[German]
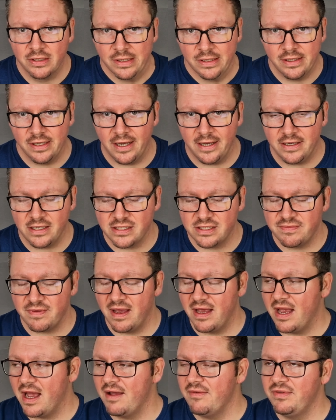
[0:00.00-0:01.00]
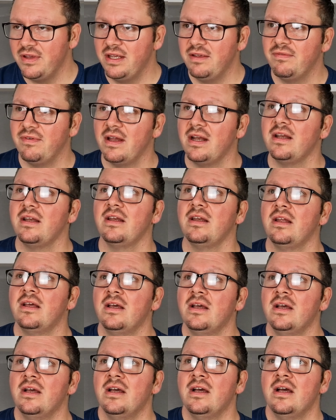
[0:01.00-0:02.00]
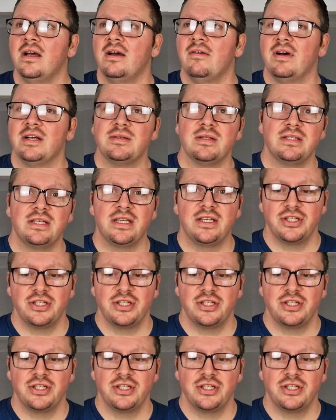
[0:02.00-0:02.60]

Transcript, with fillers: Ja, das wäre ja wie wenn, was weiß ich,